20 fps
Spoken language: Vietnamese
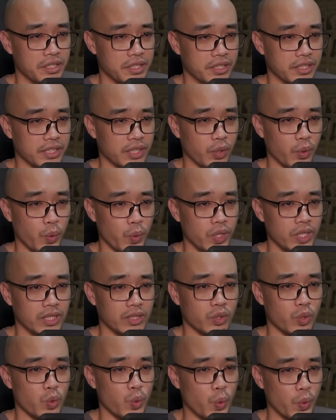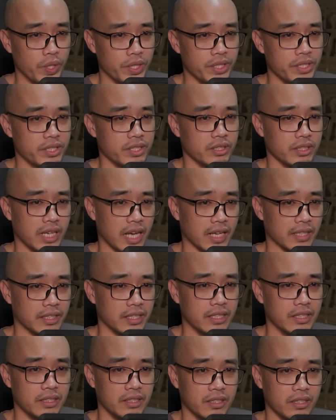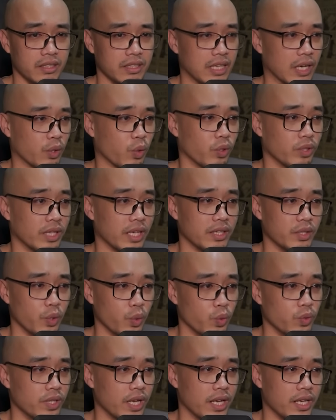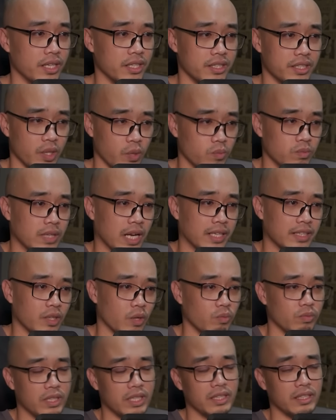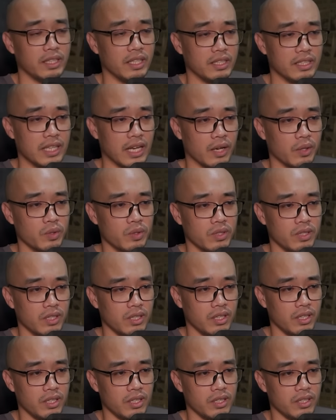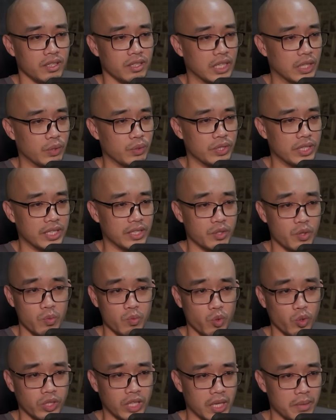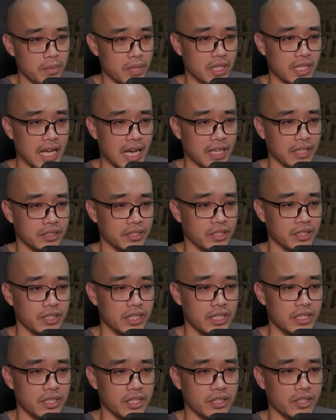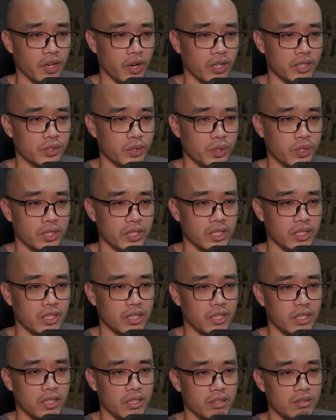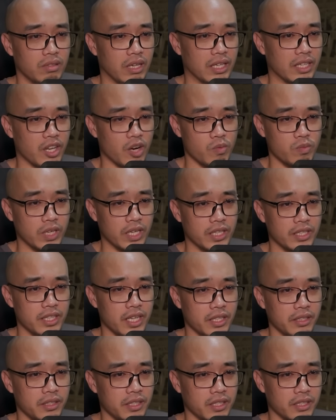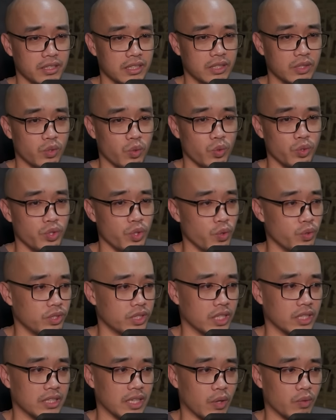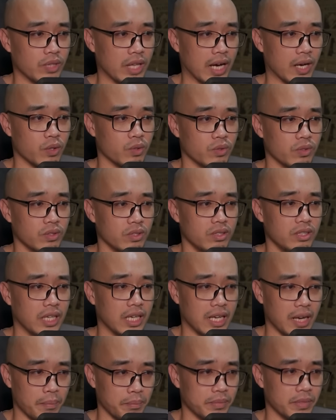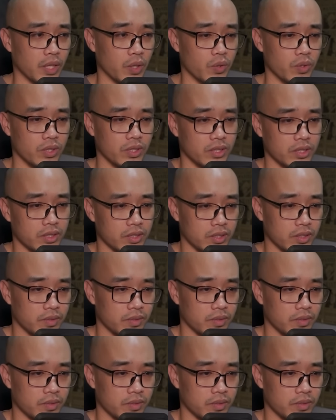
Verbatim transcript: Trở về là tốt rồi. Thần tình nam tử này có chút kích động, vỗ vỗ bả vai Liễu Ngạn rồi nói. Điệt sư huynh. Nữ tử áo đỏ cũng thi lễ với nam tử mày đỏ một cái.